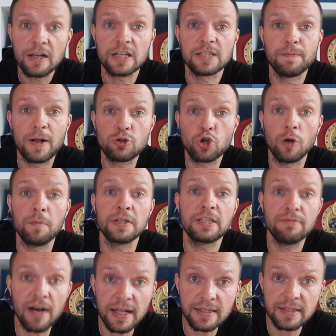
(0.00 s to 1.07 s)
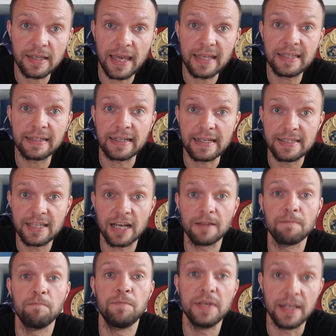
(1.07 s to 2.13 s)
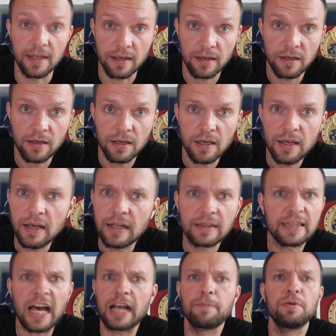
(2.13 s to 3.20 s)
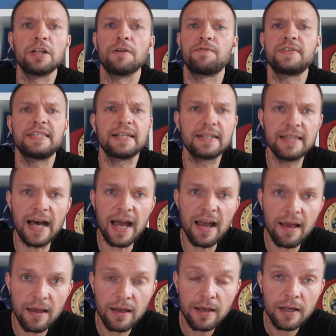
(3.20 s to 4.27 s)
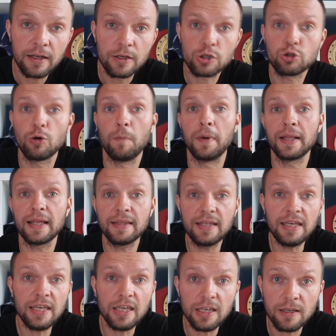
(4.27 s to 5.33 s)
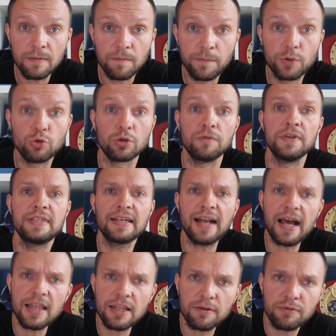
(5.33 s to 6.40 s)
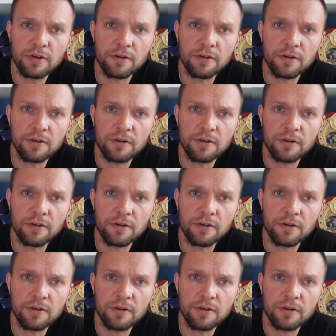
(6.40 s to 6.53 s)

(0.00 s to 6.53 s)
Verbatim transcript: с большой мотивацией, это Кристиан Билли. Так было всегда, что молодые бьют ветеранов,